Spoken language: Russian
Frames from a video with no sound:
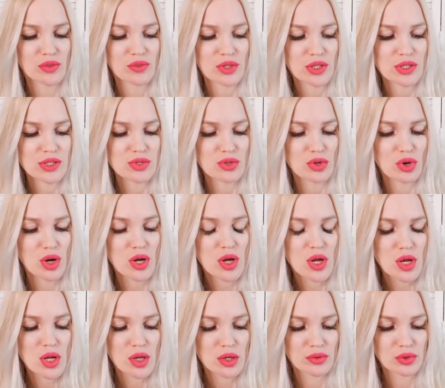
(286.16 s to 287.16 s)
на видео.
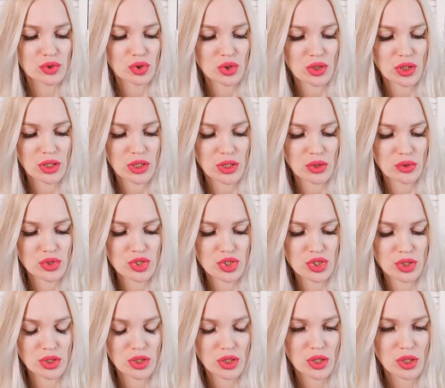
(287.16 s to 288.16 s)
В итоге,
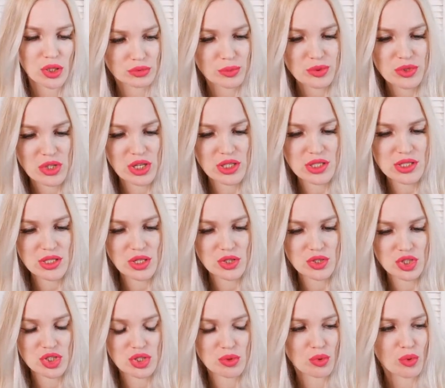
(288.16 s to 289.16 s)
короче, вообще я не знаю,
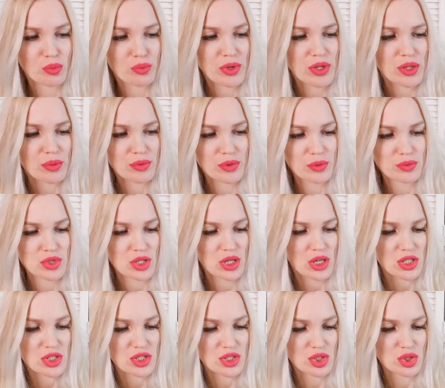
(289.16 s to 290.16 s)
зачем купила. Мне вообще
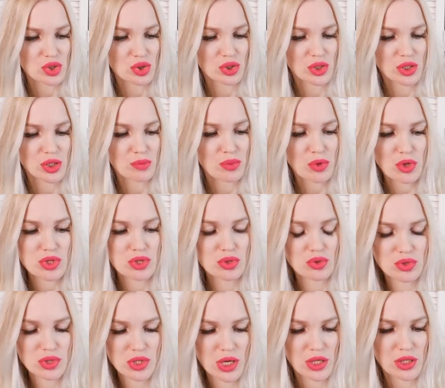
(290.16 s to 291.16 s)
кажется, что это не
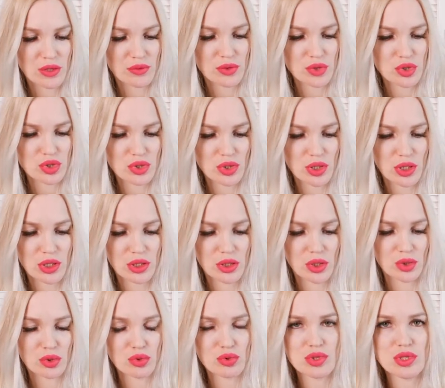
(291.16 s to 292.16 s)
просто утягивающие какие-то
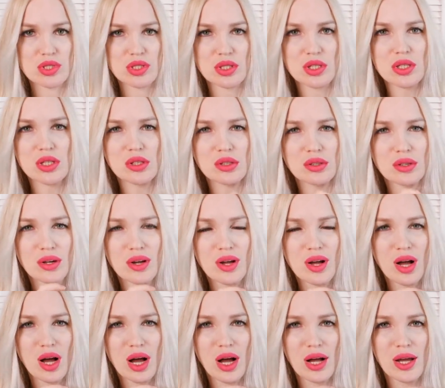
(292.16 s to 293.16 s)
трусы,
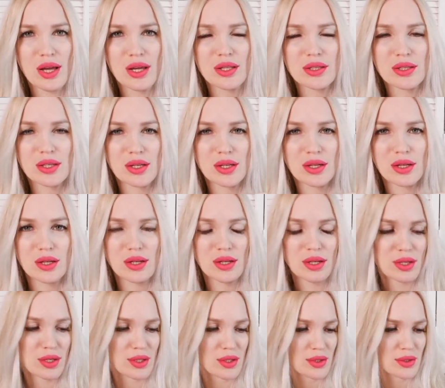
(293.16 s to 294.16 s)
а это
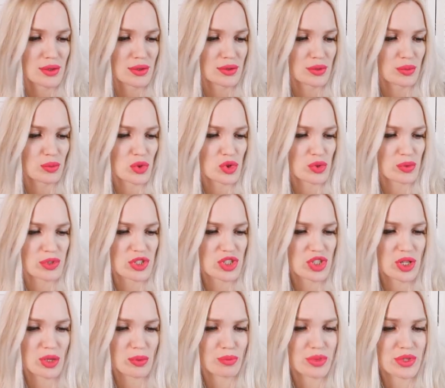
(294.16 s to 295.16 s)
может быть,
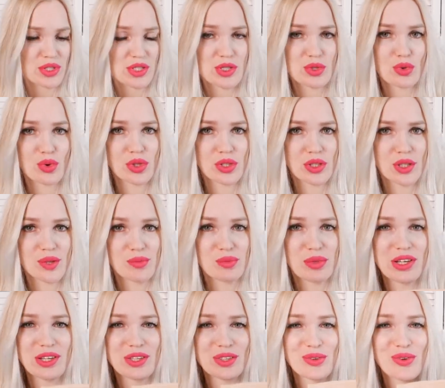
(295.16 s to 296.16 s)
даже компрессионное
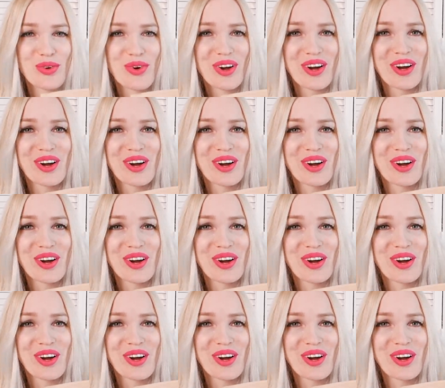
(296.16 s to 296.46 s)
белье